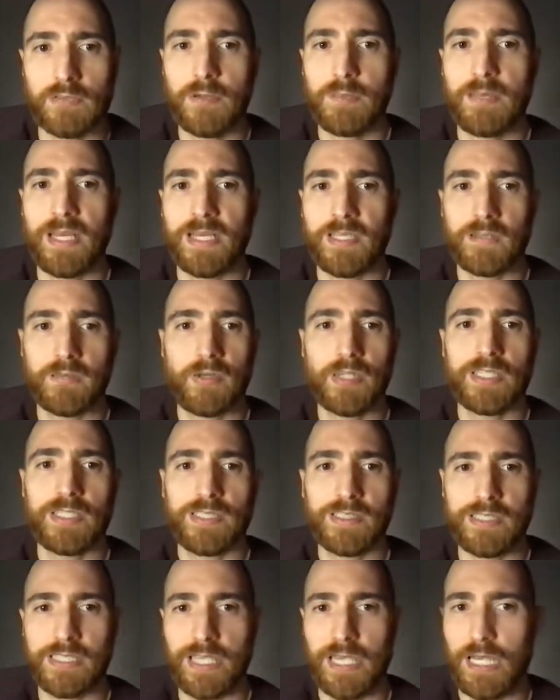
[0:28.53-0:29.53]
vabbè, che vuoi che
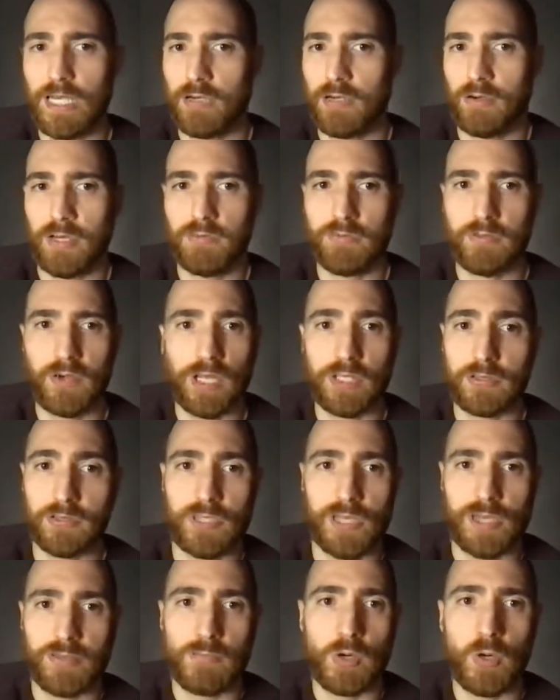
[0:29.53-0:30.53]
sia, ho lavorato
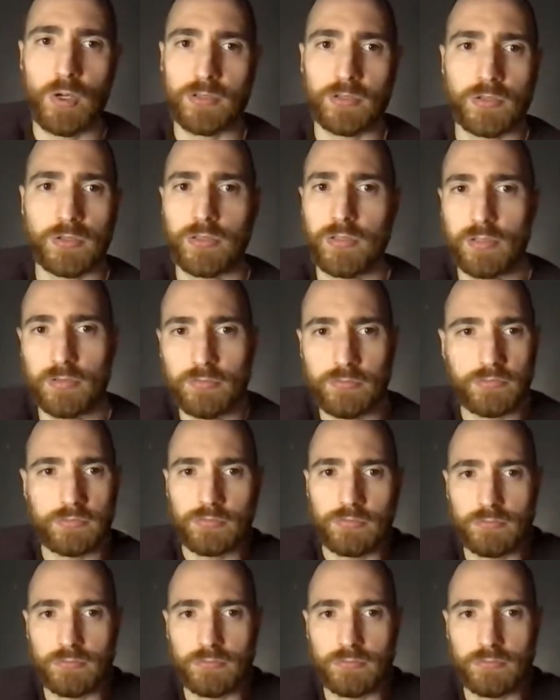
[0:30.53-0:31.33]
da remoto